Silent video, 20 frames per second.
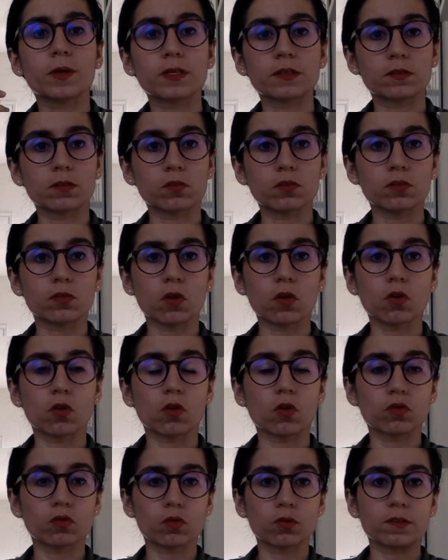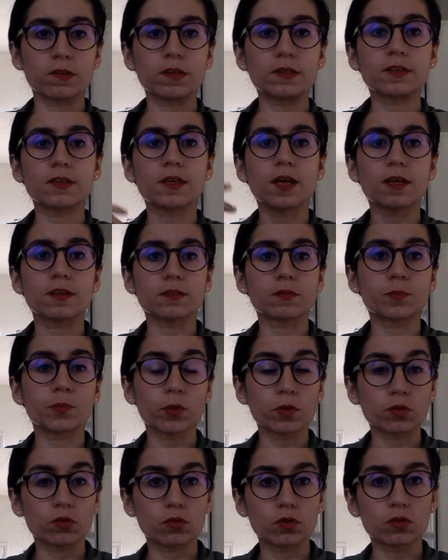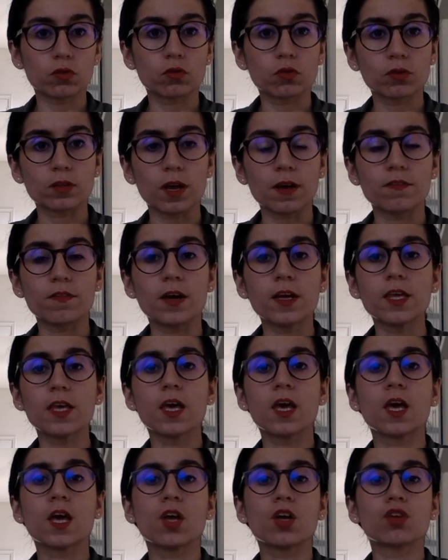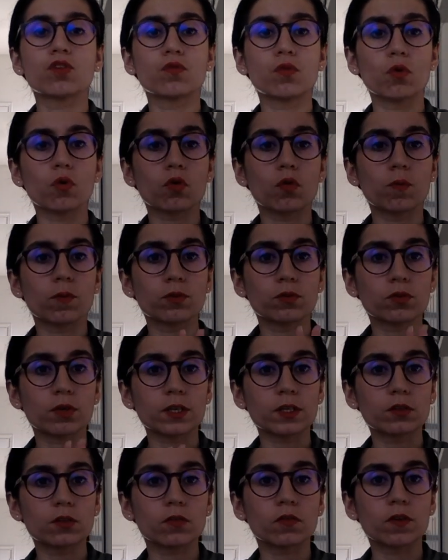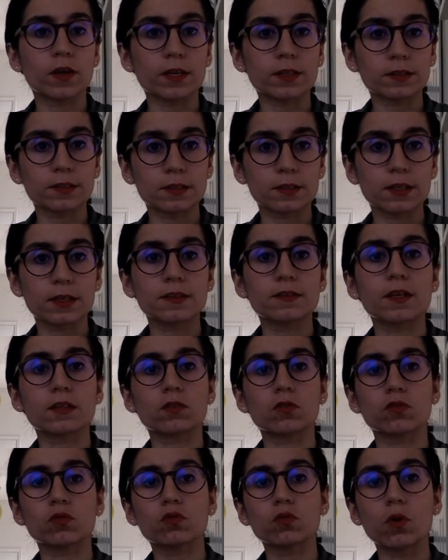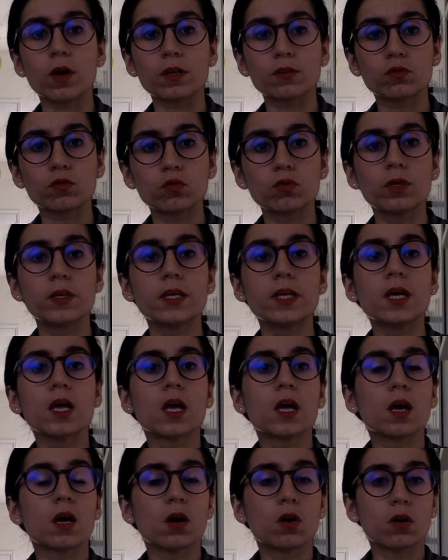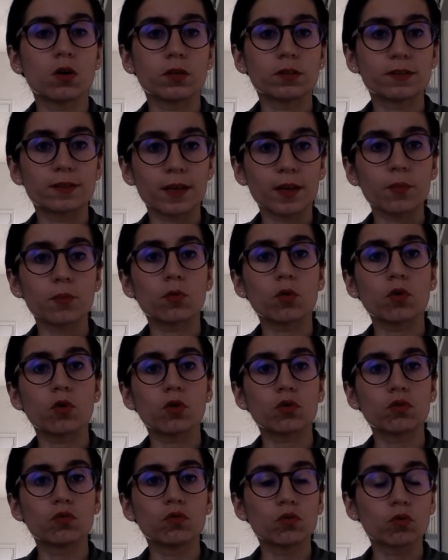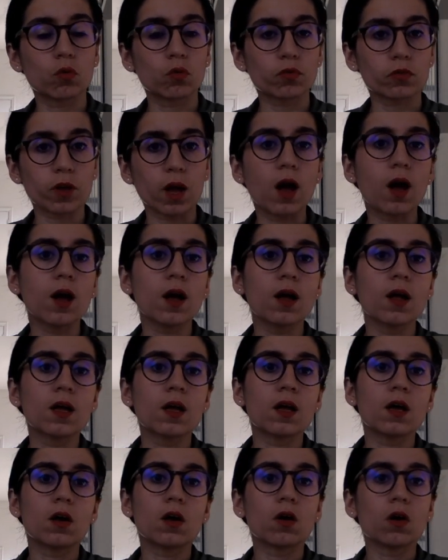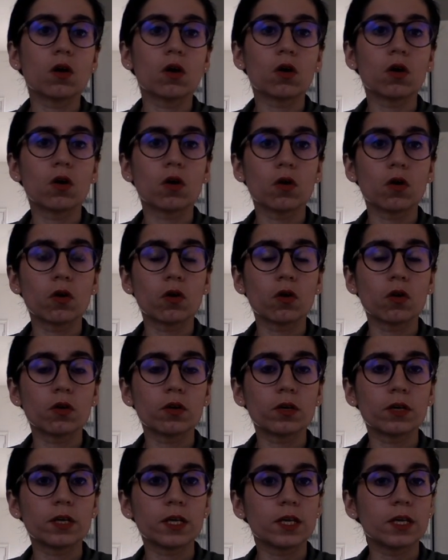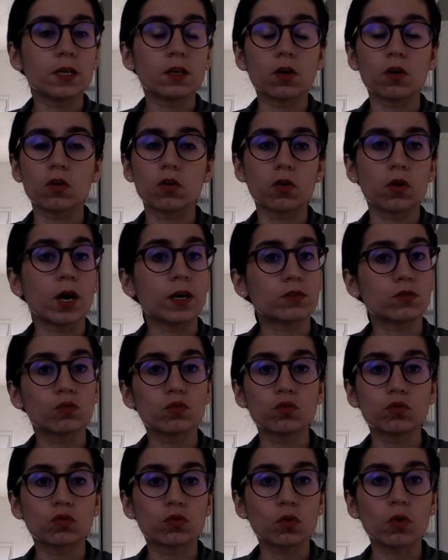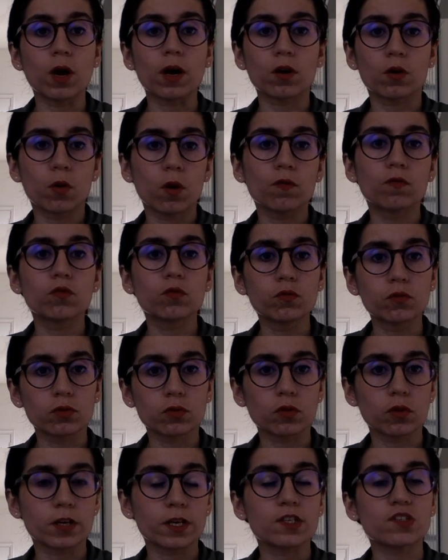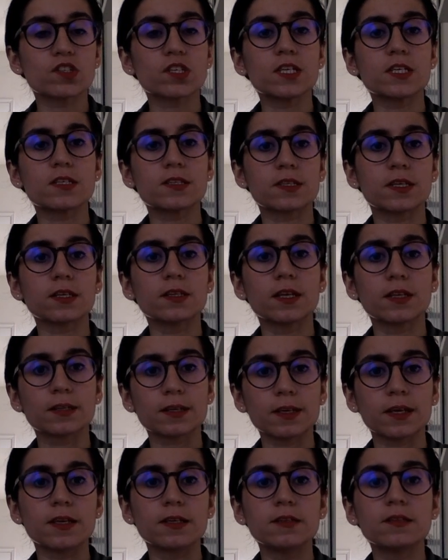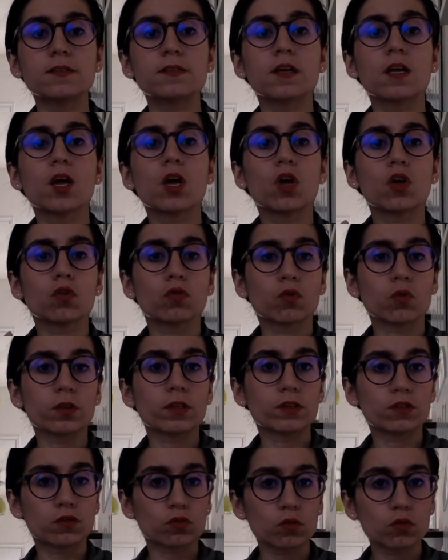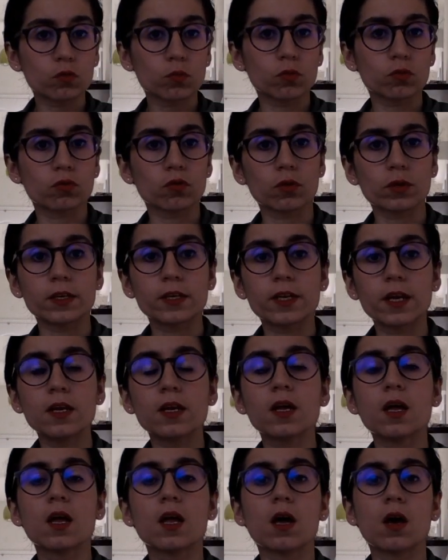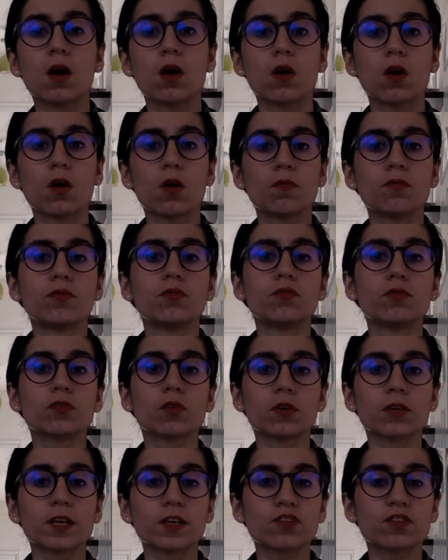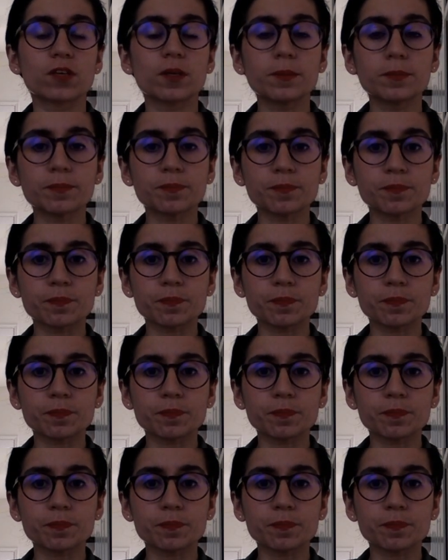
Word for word: présence en société, un poste de travail, je vous recommanderais de faire très attention à tous les euh, termes euh, du contrat et à tout ce à quoi vous vous engagez. Essayez d'être réaliste sur les choses sur lesquelles vous vous engagez.